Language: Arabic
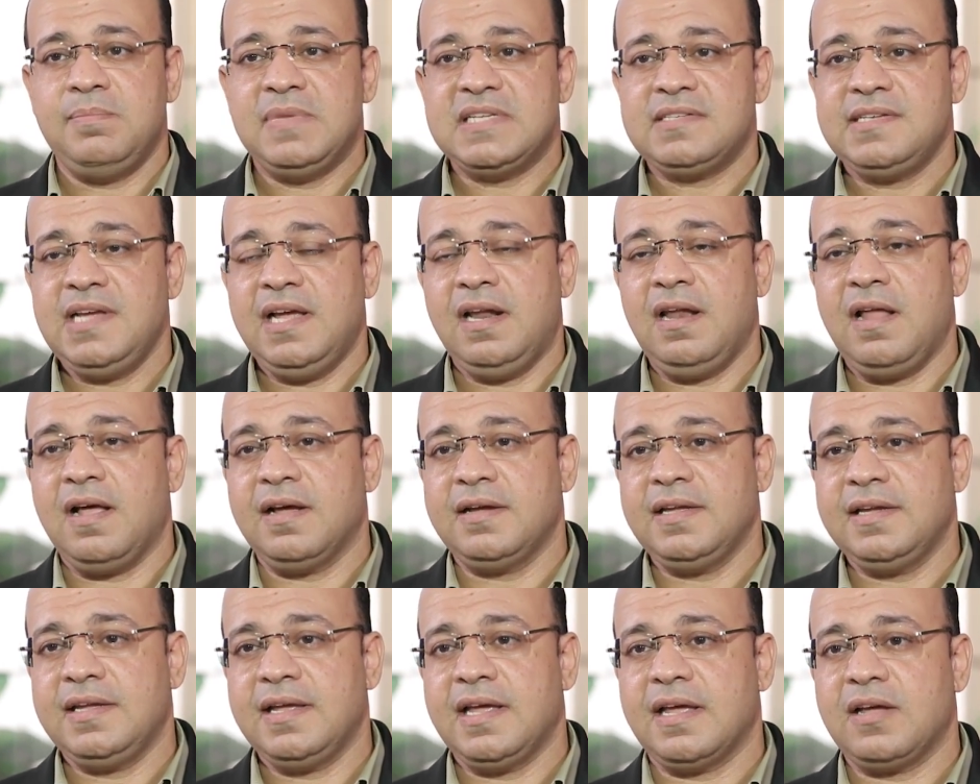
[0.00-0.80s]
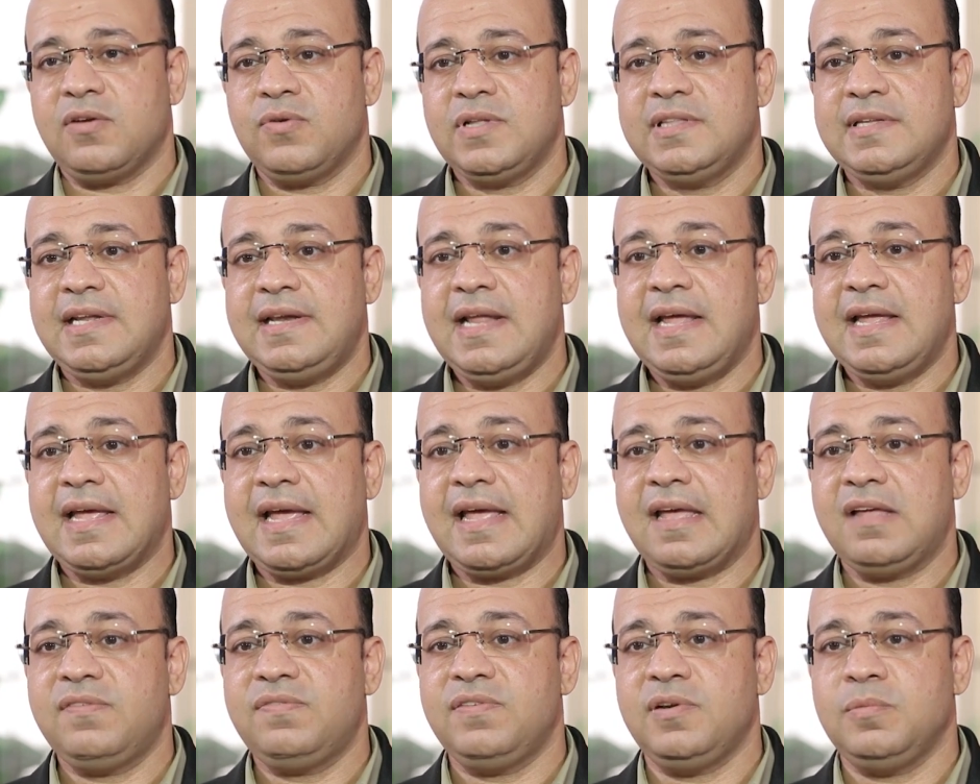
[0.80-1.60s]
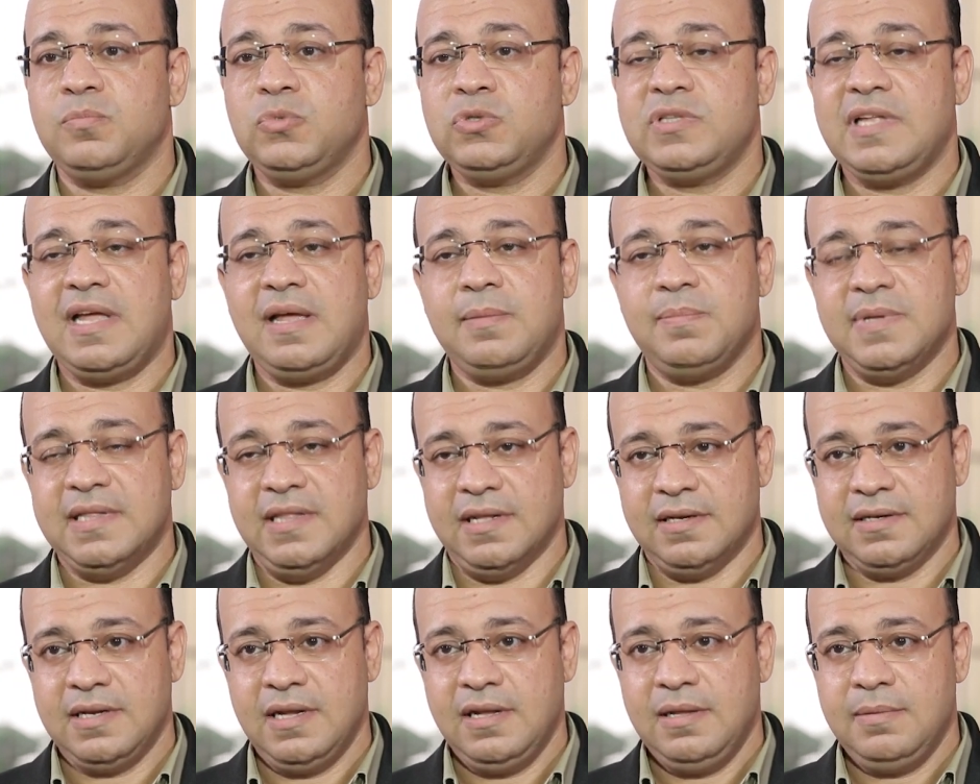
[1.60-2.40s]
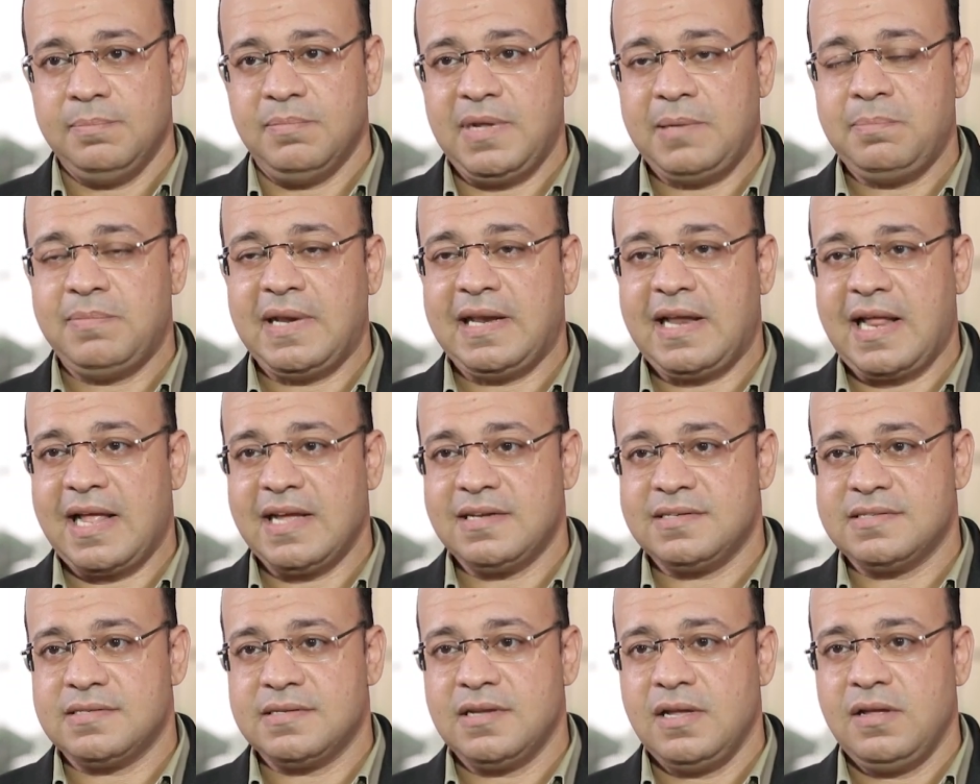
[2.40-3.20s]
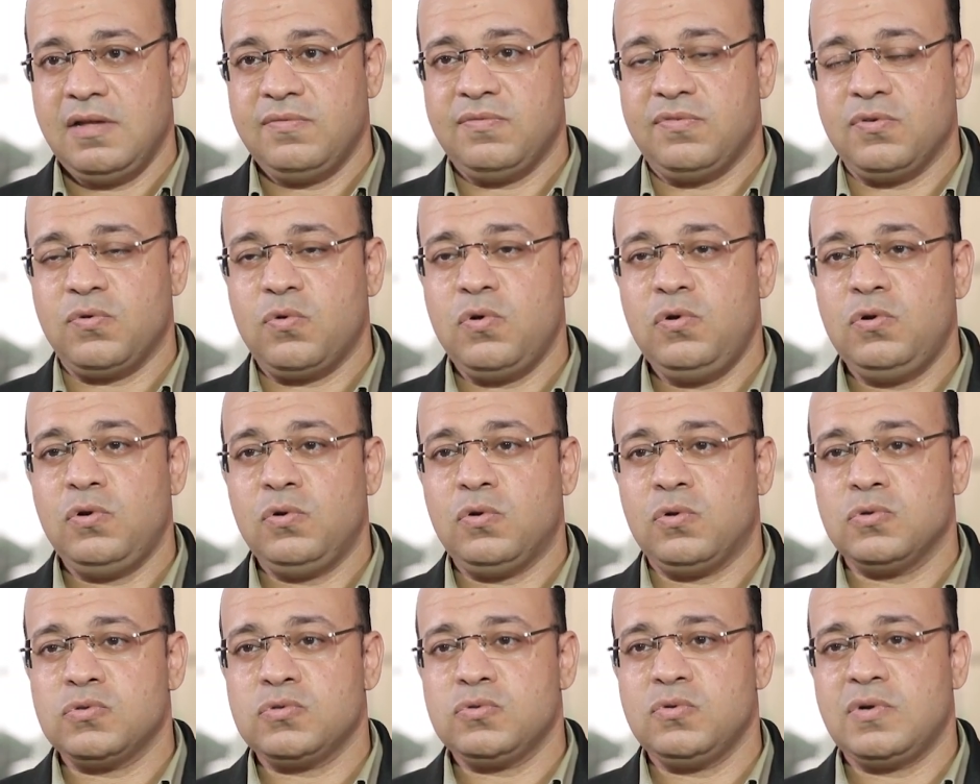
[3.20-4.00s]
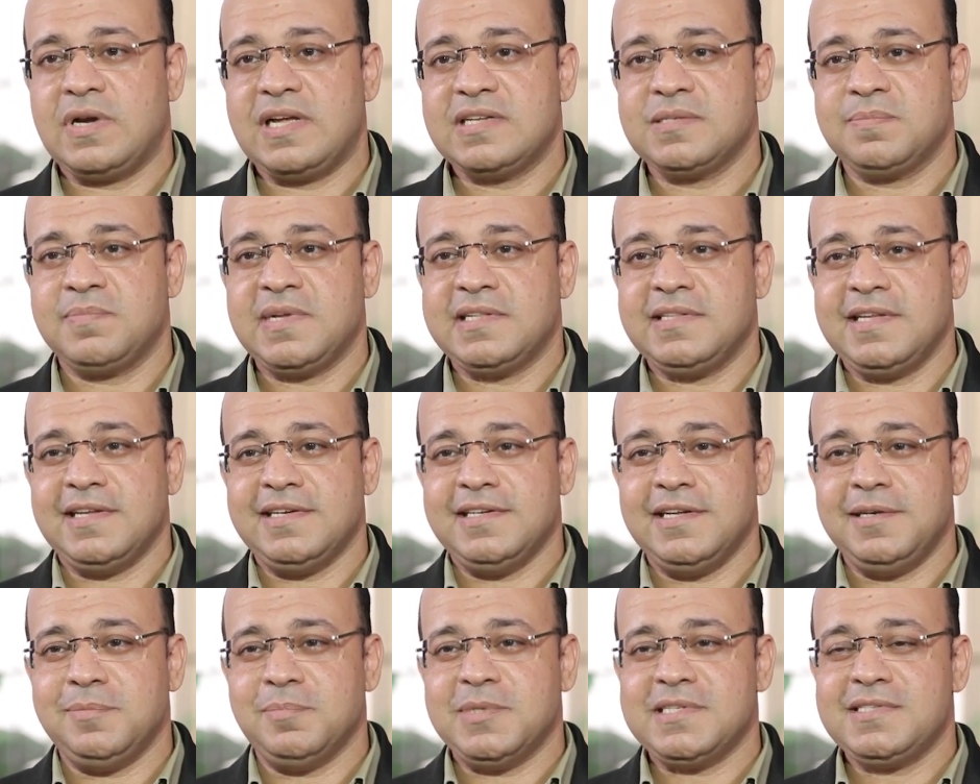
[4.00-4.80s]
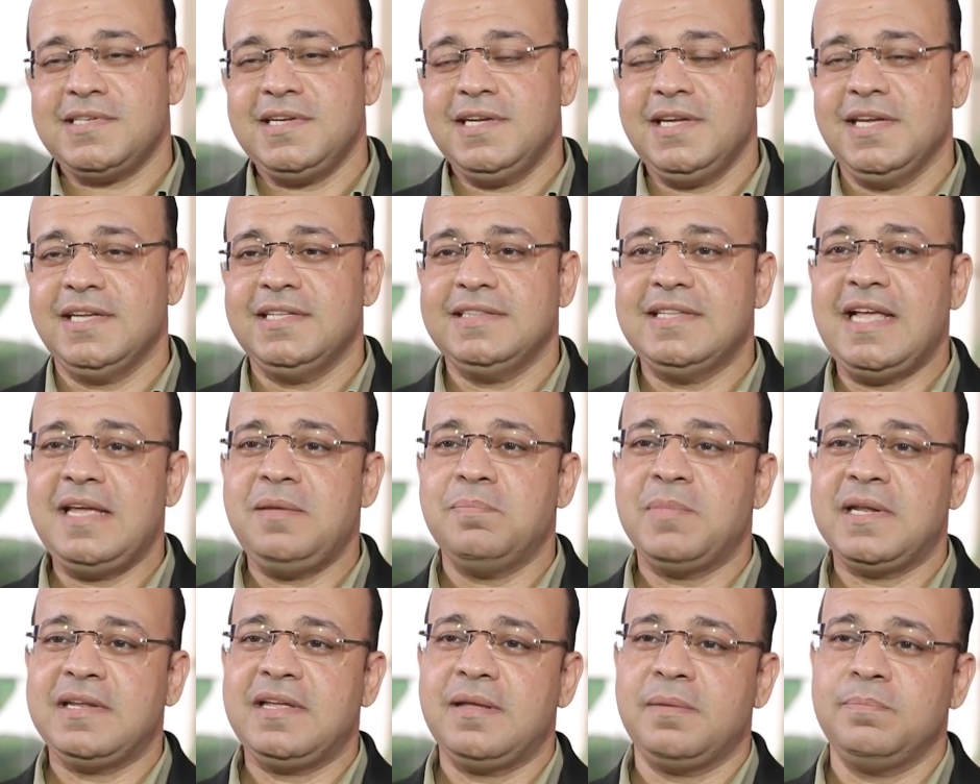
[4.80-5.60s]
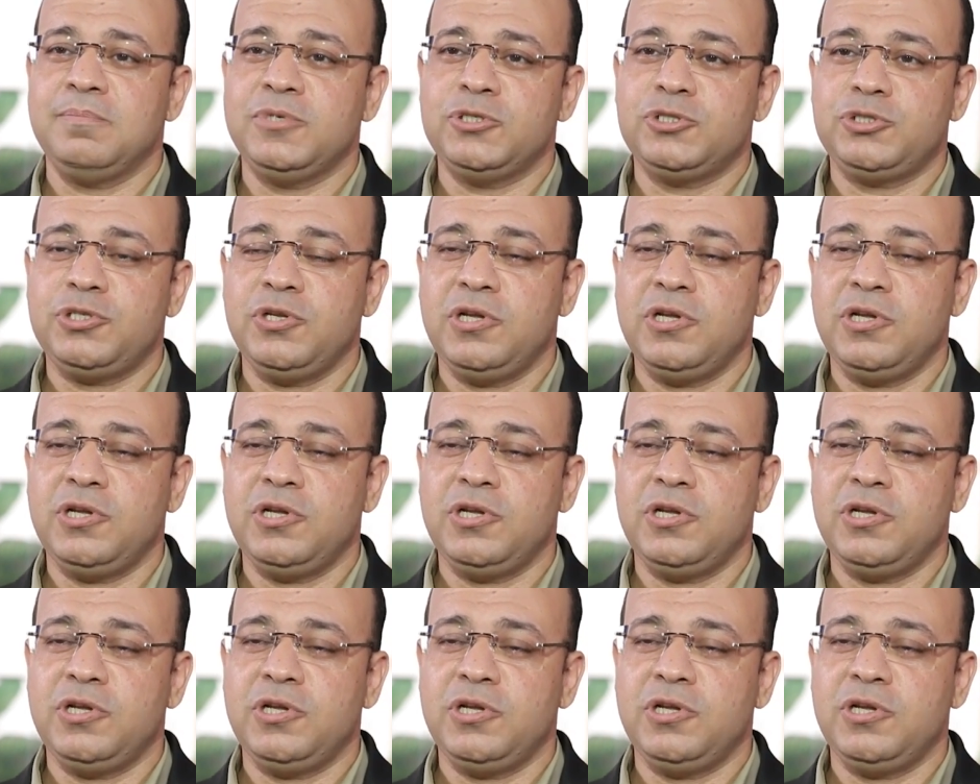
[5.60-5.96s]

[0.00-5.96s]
المسيح الحقيقي يا اخواتي لا يخاف الموت ابدا بل بالعكس في كل العصور اثبت ان المسيحي دايما كان